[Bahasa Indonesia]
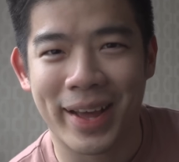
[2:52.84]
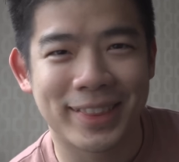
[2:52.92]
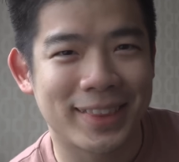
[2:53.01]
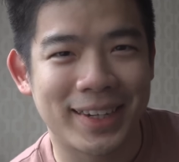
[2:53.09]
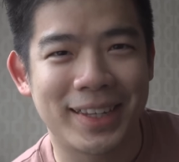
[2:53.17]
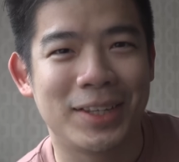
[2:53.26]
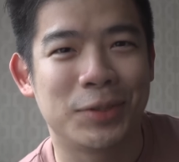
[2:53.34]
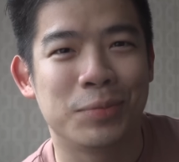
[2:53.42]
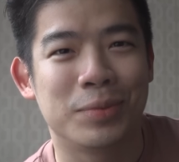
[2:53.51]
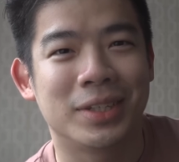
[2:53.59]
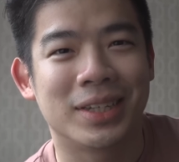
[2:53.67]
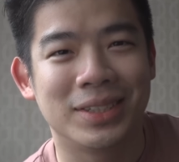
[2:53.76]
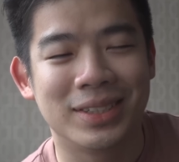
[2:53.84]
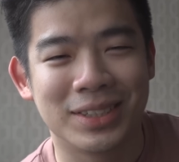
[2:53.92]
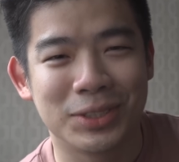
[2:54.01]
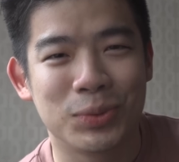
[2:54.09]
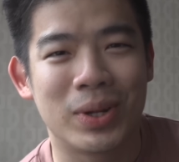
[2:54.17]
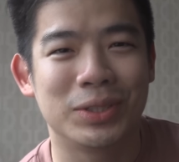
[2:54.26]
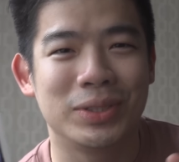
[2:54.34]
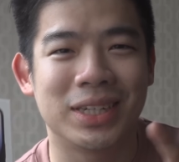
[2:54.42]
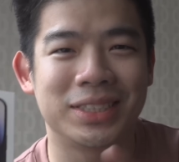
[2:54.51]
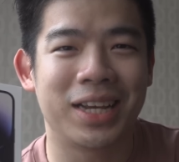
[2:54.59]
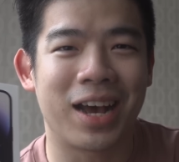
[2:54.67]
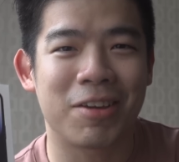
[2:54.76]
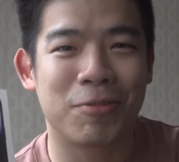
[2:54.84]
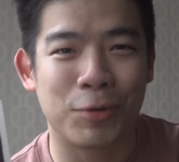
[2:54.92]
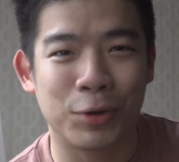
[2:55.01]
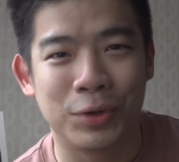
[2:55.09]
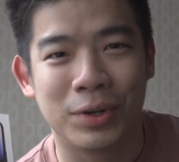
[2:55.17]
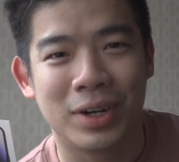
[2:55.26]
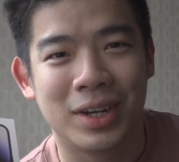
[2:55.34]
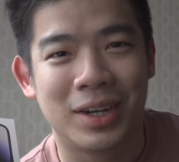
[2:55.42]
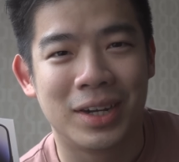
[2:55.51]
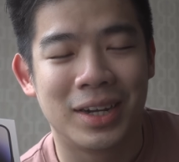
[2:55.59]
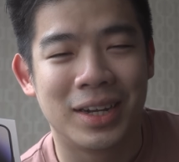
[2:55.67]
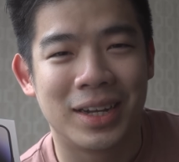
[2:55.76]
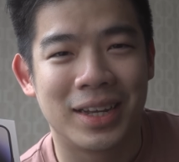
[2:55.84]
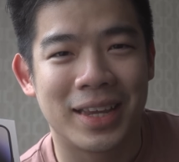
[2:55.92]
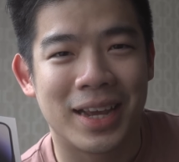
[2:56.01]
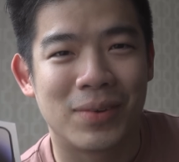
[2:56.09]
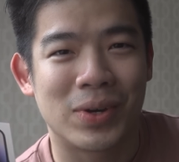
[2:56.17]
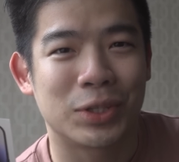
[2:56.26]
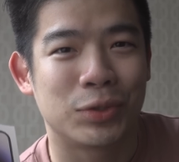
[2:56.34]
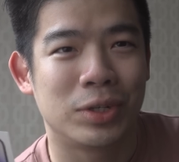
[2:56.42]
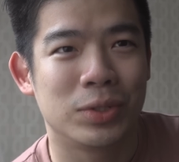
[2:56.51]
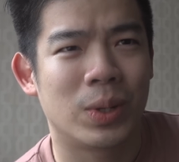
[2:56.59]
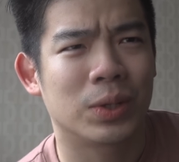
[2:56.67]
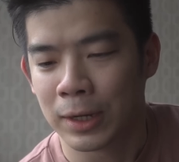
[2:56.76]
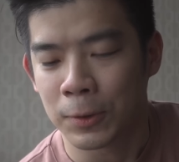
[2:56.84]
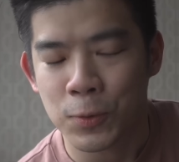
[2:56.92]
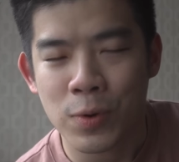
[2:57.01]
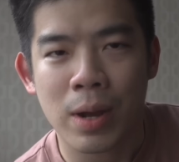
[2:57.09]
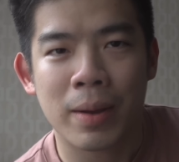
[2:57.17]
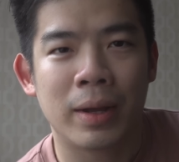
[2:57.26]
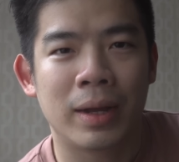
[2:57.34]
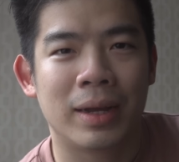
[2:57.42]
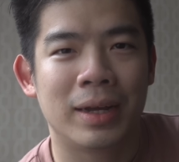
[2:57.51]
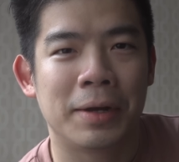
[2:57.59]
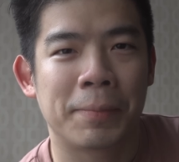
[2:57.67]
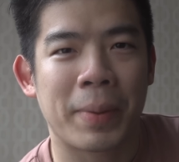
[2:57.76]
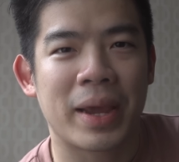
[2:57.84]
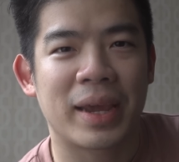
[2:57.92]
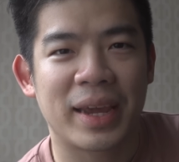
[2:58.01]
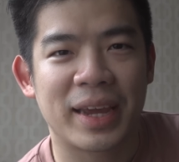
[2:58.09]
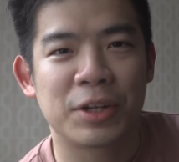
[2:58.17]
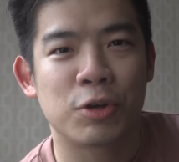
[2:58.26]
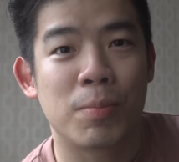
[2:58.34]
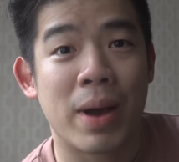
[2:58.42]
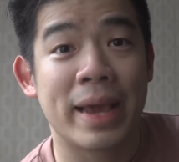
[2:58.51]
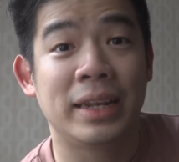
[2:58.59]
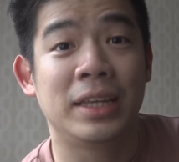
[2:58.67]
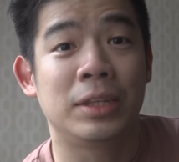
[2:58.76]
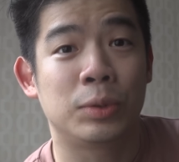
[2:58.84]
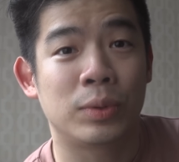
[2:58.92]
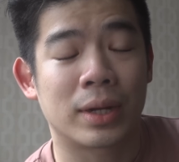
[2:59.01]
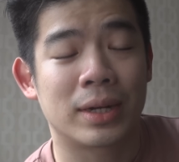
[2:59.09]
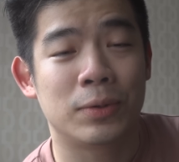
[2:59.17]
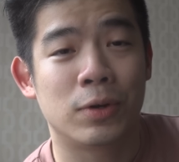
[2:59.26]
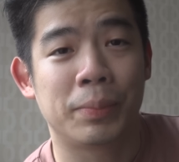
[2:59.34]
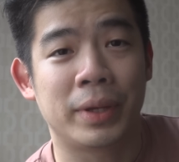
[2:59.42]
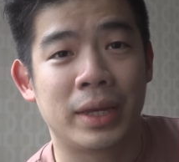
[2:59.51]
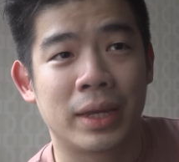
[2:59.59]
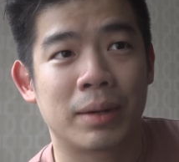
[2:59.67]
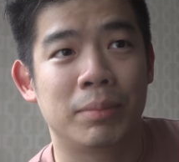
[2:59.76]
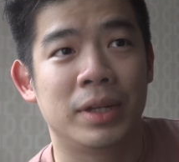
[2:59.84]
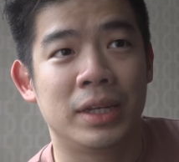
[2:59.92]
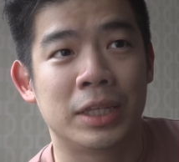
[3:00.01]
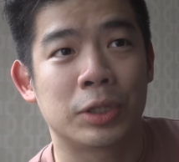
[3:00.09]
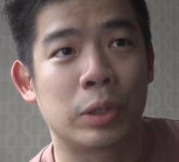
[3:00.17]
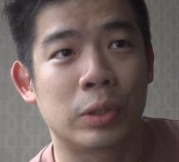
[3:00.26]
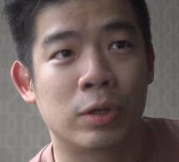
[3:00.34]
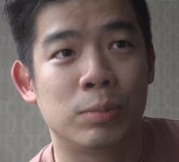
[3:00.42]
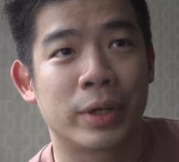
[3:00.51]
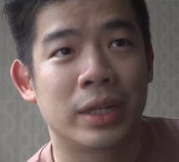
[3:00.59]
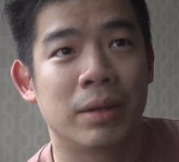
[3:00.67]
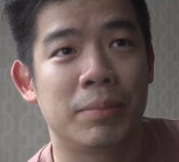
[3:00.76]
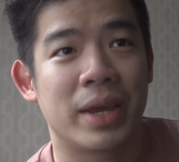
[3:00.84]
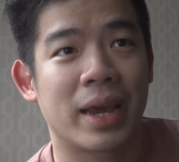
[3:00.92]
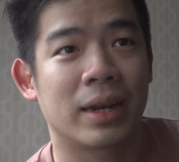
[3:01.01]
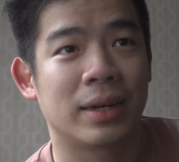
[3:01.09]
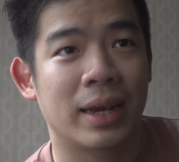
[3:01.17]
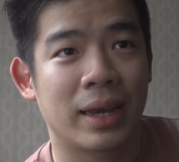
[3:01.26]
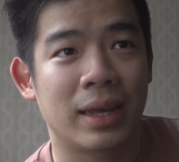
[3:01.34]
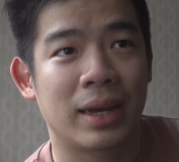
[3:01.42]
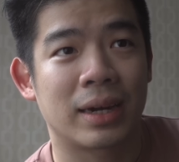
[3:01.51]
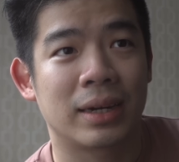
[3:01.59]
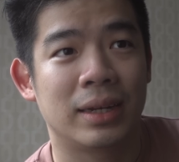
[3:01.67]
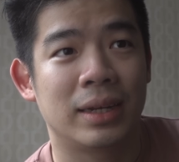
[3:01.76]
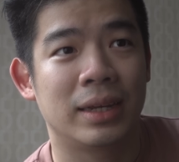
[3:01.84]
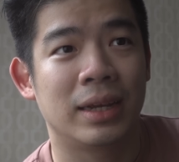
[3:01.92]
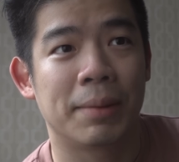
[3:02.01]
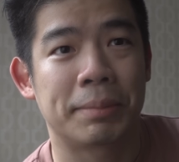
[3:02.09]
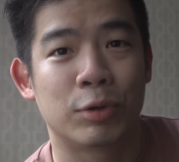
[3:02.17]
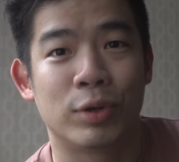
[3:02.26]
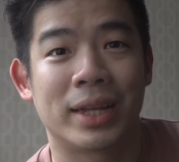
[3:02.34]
ngantri itu nge ngejual juga si iPhone yang waktu itu dijual. gue uh, pengen nyobain itu karena gue pikir beli di toko mungkin lebih enak ya karena nggak perlu